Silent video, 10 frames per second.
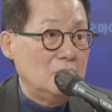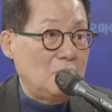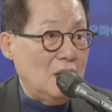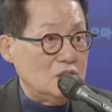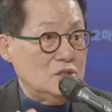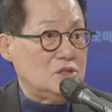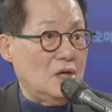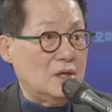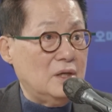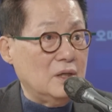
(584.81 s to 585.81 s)
바이든
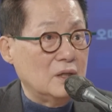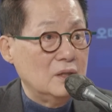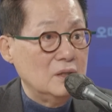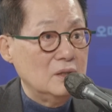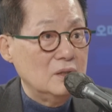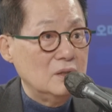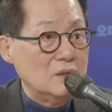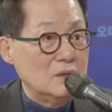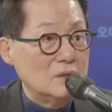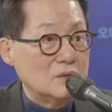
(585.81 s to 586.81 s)
잘해. 네.
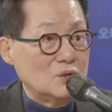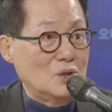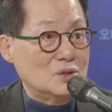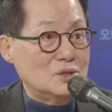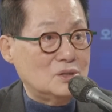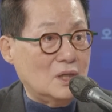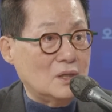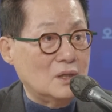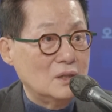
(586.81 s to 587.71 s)
그런 것은 잘해.